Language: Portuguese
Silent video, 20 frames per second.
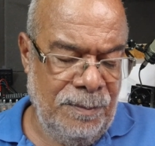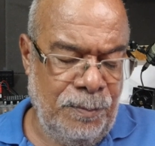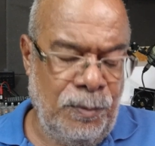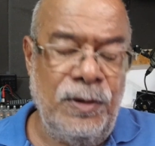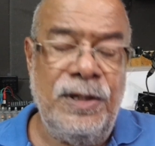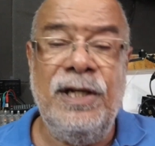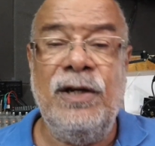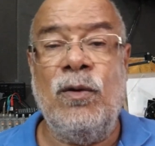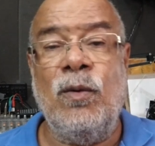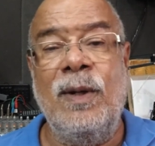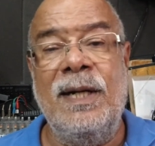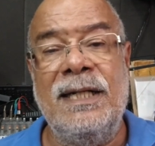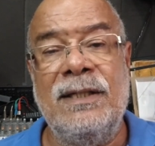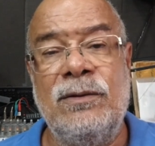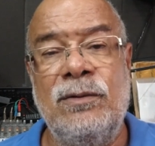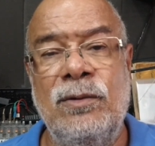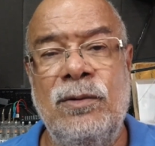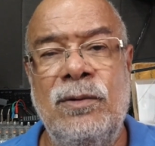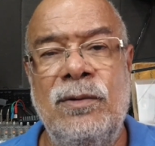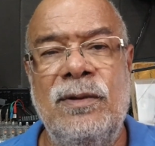Por
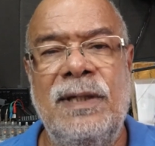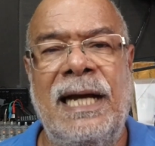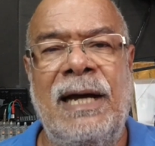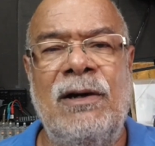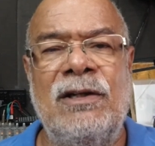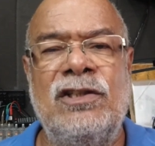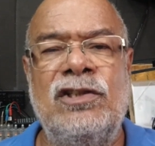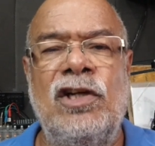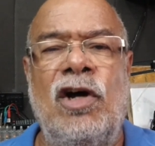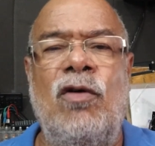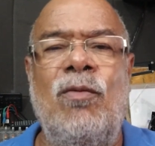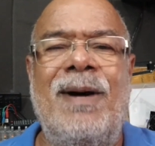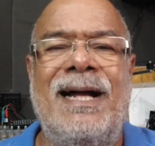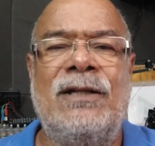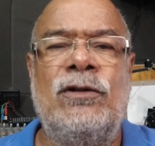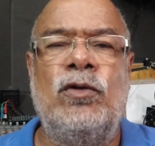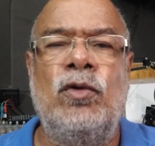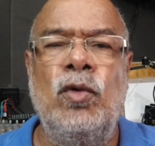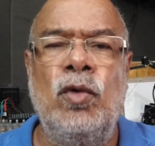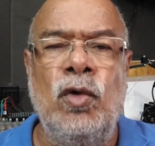enquanto é só
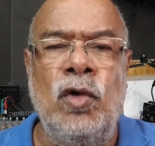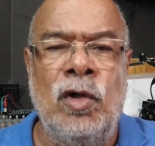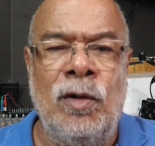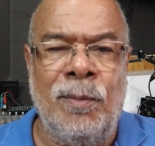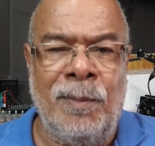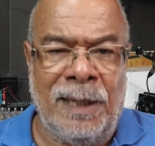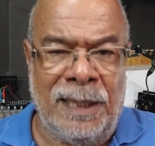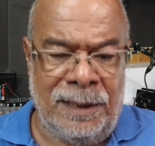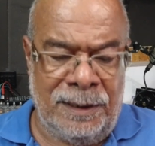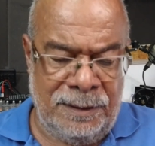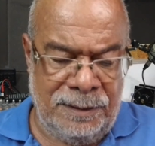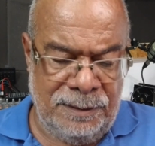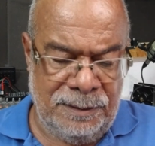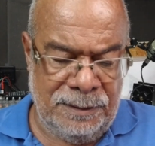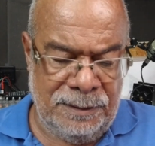uma turma,